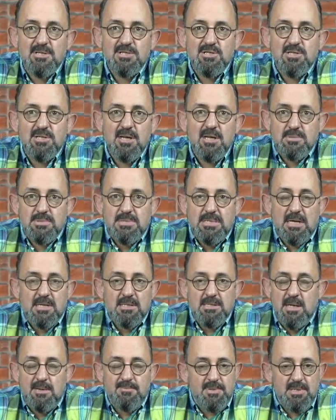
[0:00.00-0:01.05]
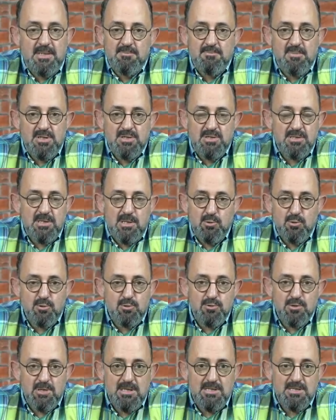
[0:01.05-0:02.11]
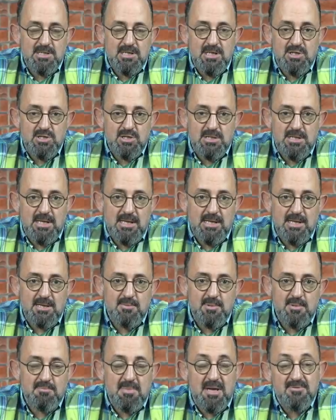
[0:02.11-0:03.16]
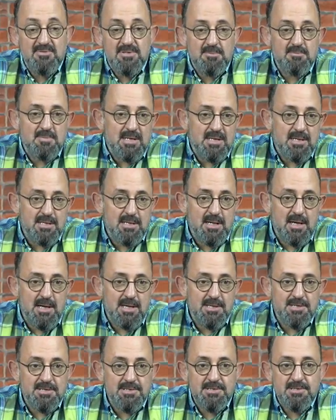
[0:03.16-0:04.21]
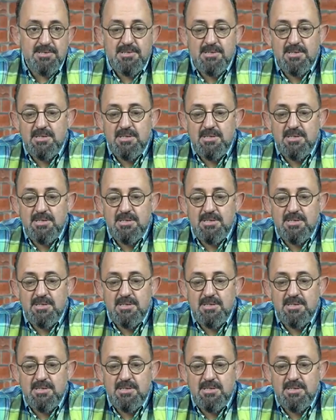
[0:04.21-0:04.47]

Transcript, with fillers: İşte sakın April'in 5'inden öküz ayırır eşinden gibi mevsimlere dair,